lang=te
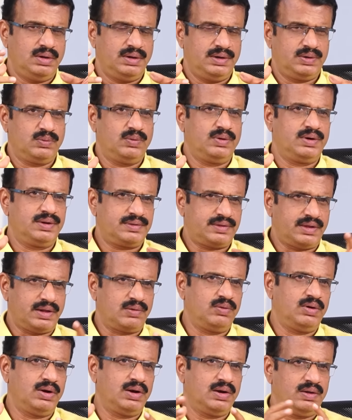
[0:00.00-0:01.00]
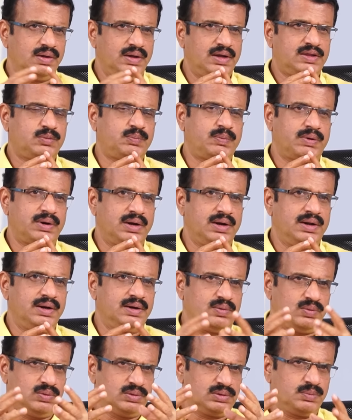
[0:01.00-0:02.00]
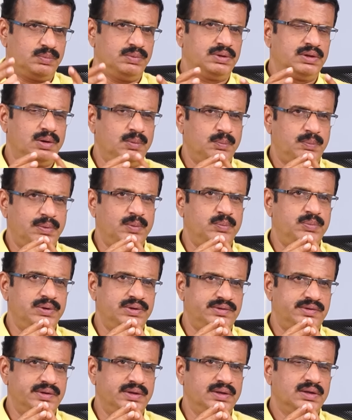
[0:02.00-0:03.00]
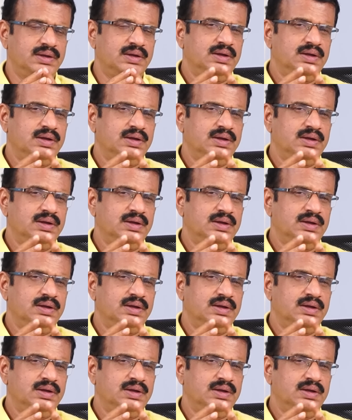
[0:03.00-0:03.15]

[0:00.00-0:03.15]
ఇటువంటి సర్వేల్లో ఎక్స్పర్ట్లైన కొంతమందిని పిలిపించి